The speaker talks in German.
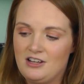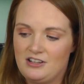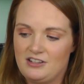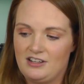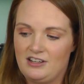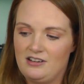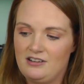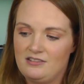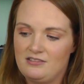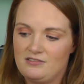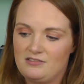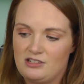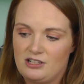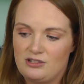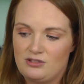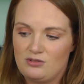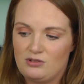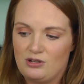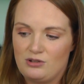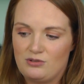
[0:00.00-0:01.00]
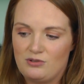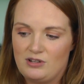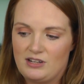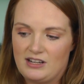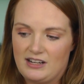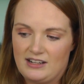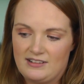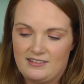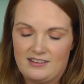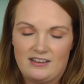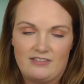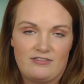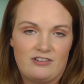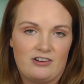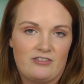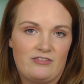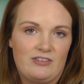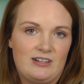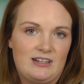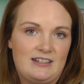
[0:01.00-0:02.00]
dann setzt du natürlich ganz
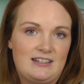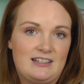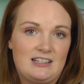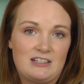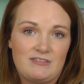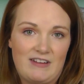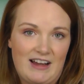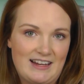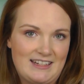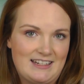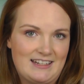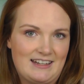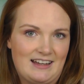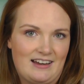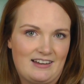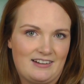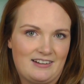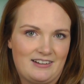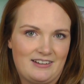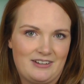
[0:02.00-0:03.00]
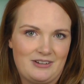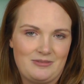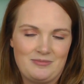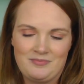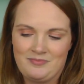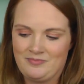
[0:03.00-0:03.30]
einfach wieder die zweite Nadel ein.